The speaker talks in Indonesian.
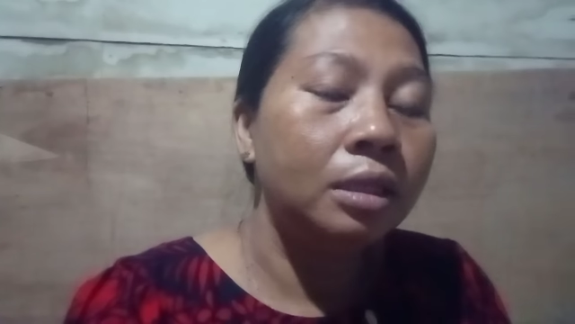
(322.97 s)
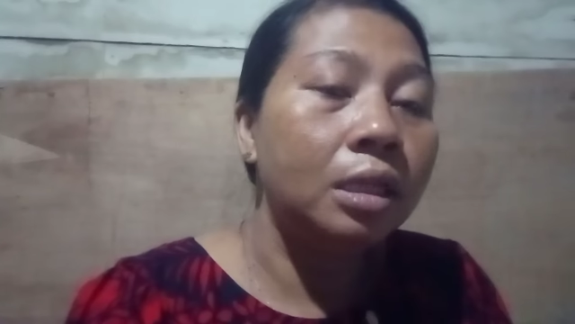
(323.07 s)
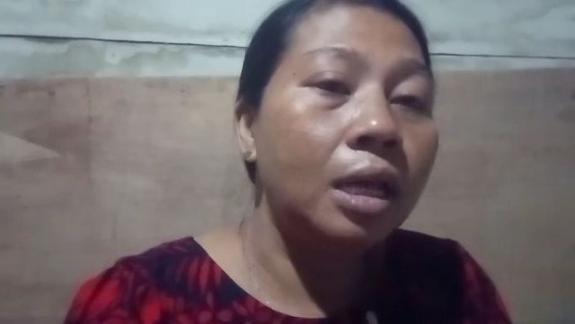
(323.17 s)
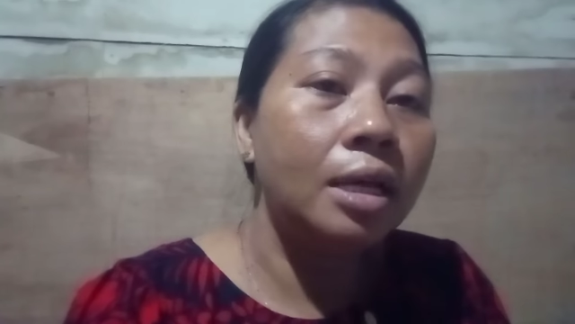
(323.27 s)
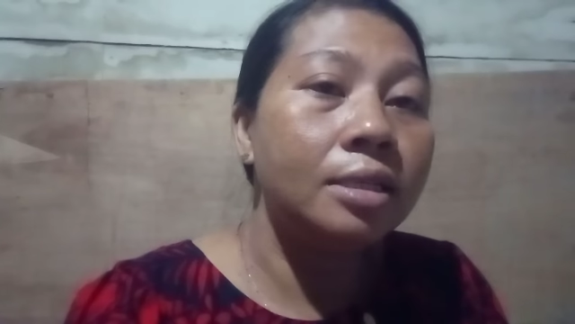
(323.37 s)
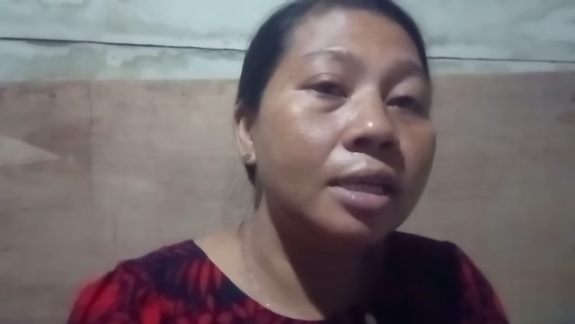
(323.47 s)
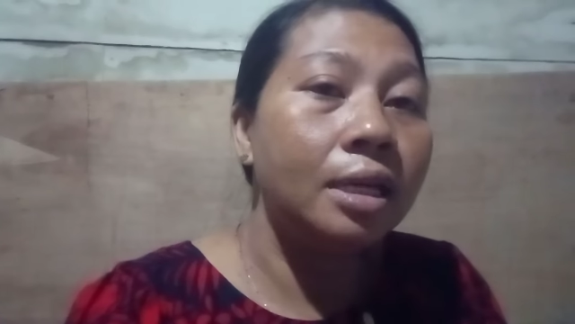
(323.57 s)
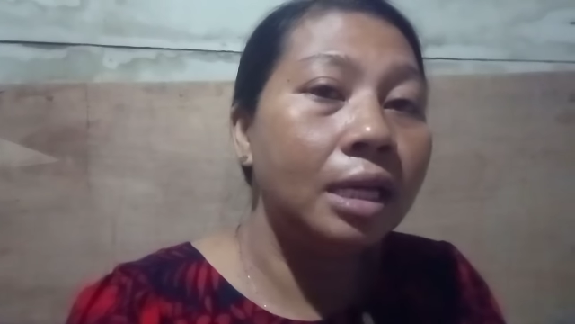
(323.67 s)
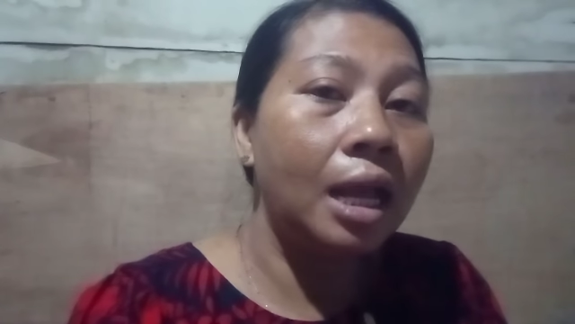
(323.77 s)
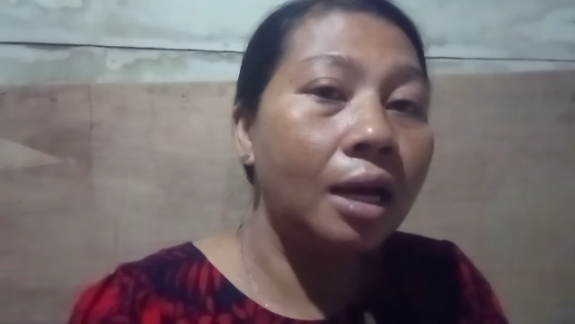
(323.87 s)

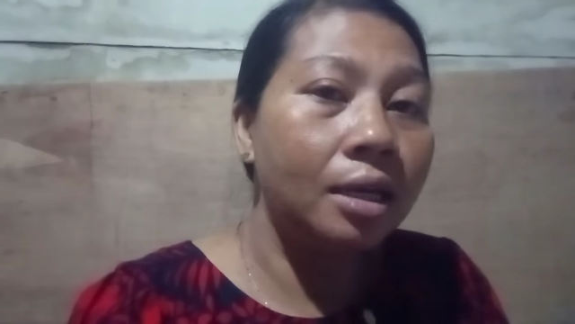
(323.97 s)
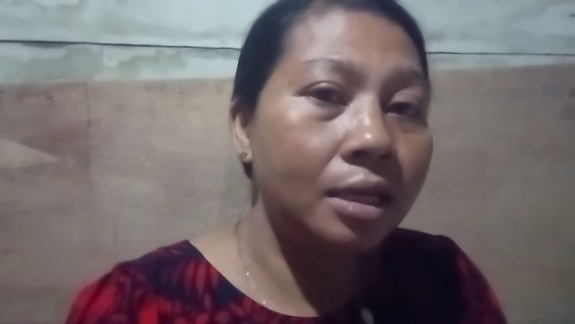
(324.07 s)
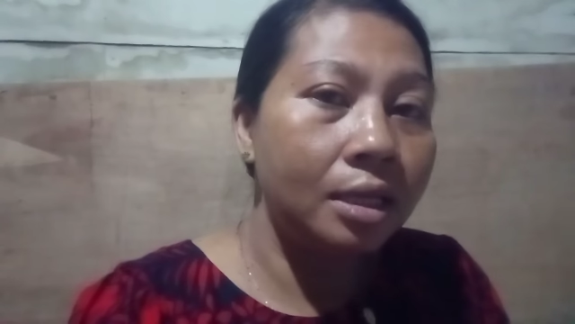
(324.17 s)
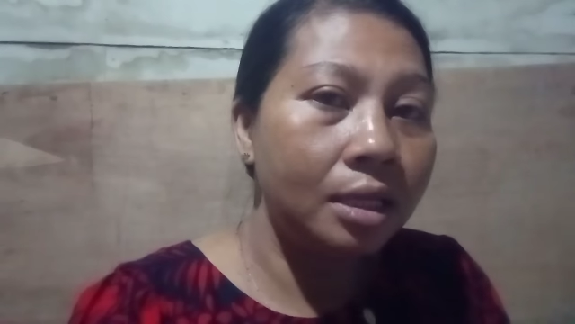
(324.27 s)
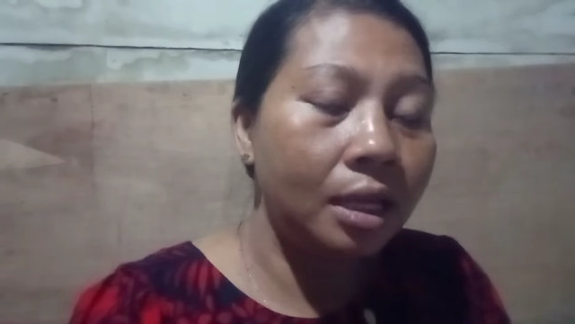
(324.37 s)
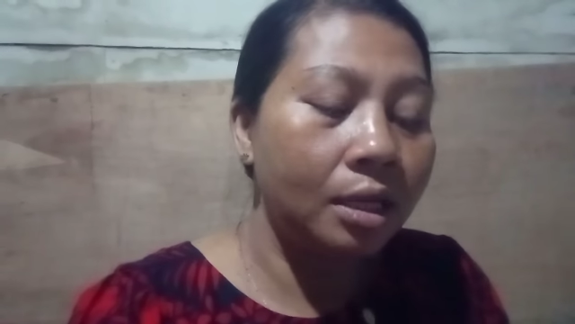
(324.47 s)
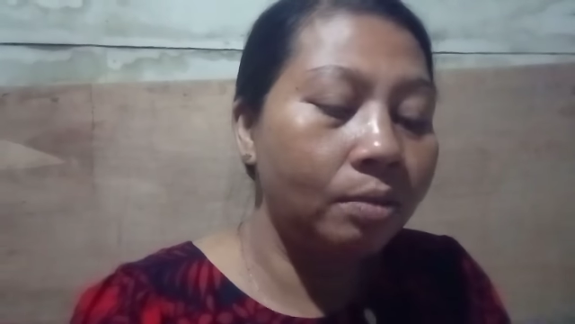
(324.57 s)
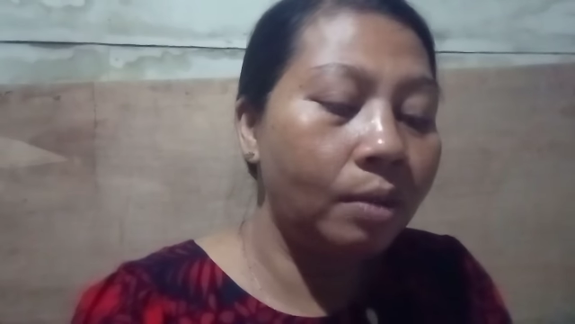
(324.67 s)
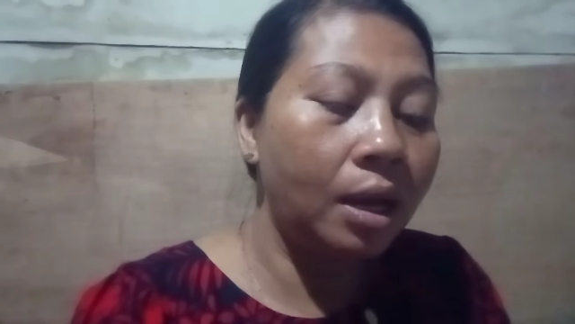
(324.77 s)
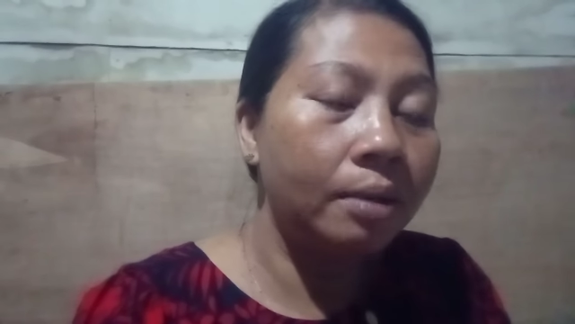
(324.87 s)
diazani lagi tadi
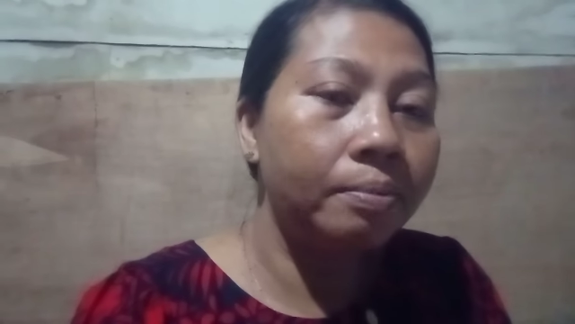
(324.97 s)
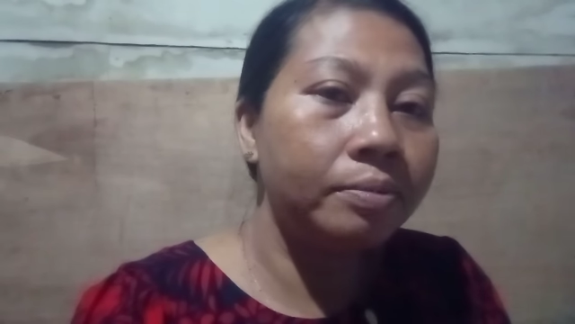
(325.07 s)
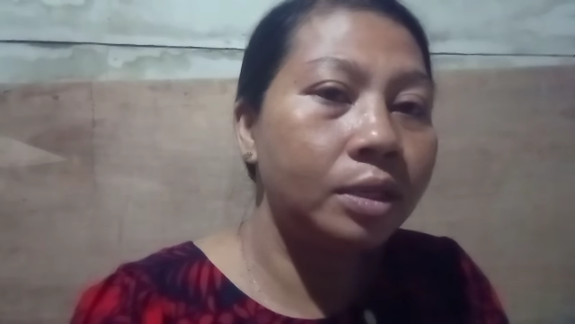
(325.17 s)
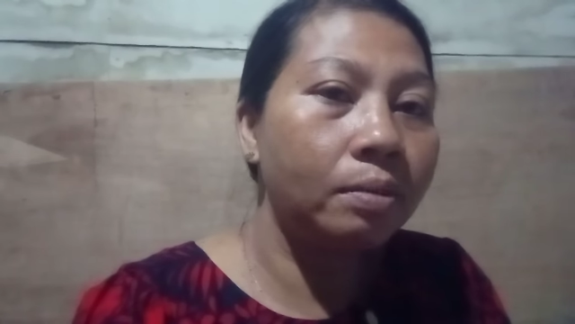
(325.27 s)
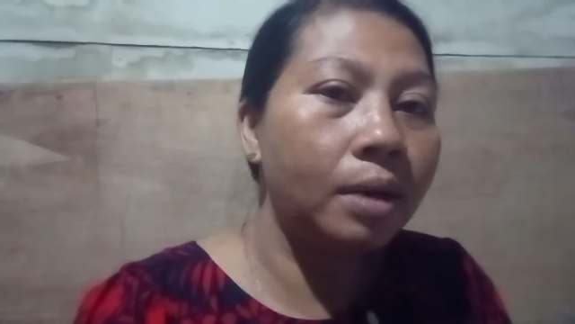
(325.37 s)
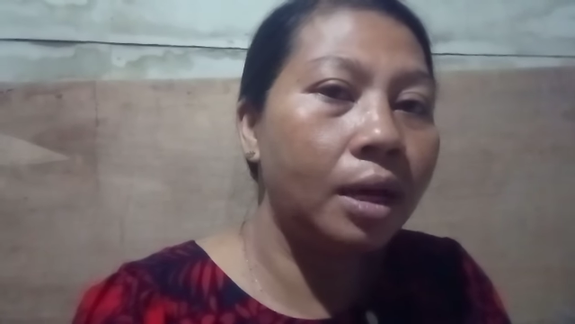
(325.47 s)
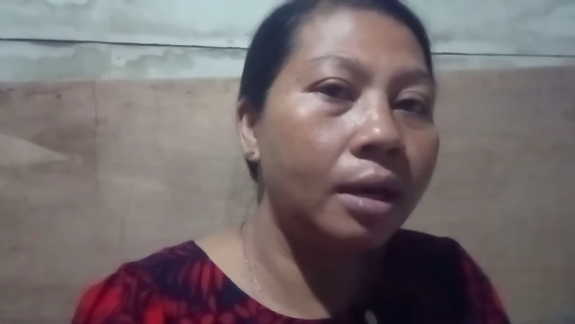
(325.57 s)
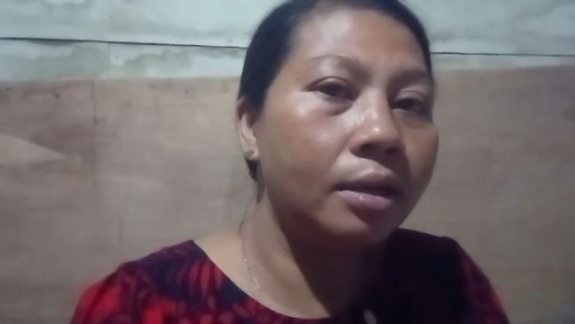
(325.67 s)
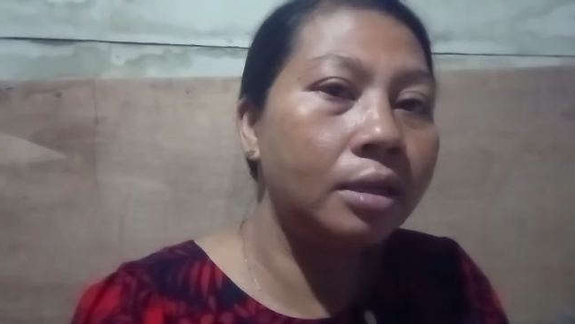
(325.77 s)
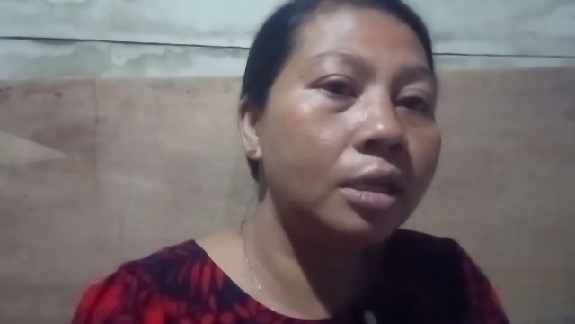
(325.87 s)
malam sama
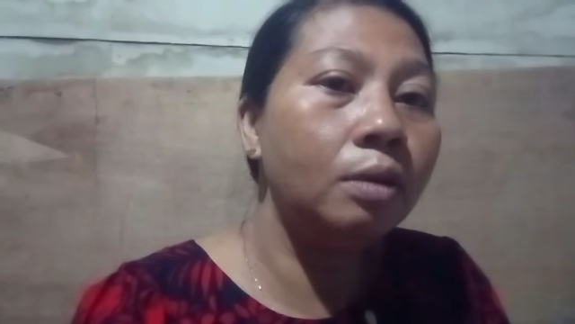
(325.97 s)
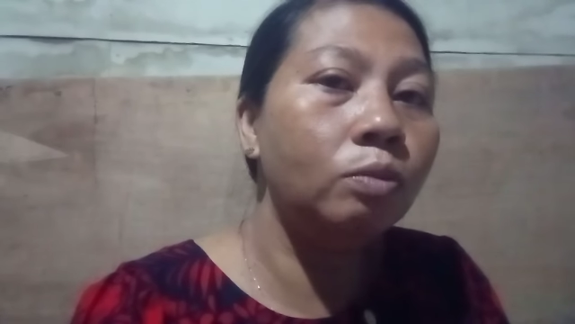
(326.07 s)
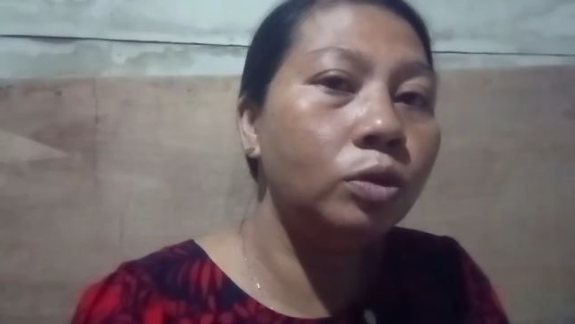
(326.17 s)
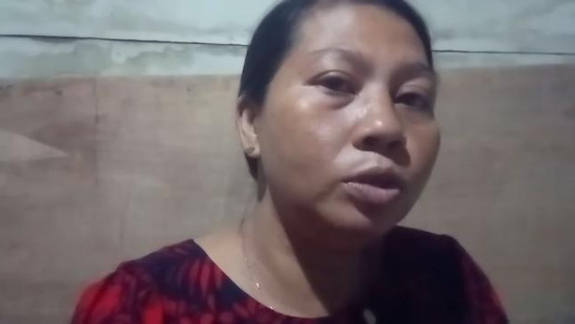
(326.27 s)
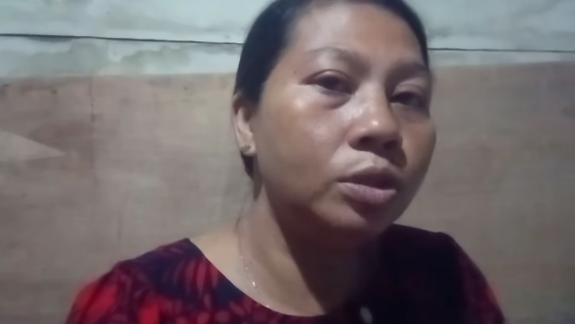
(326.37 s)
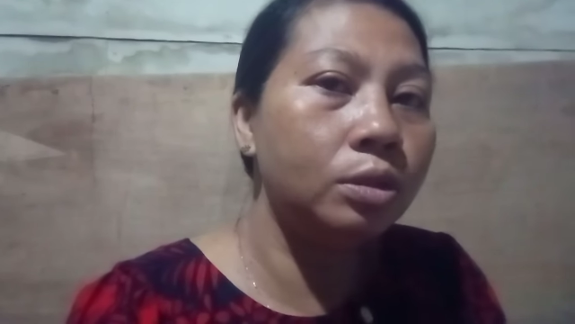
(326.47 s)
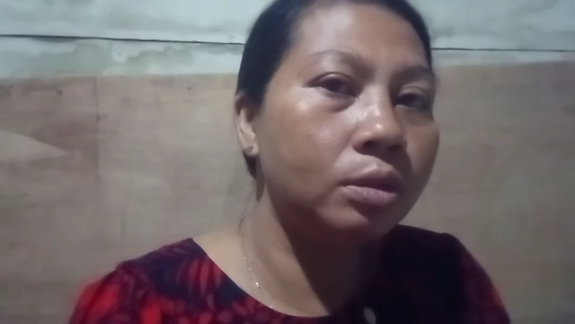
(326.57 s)
Mus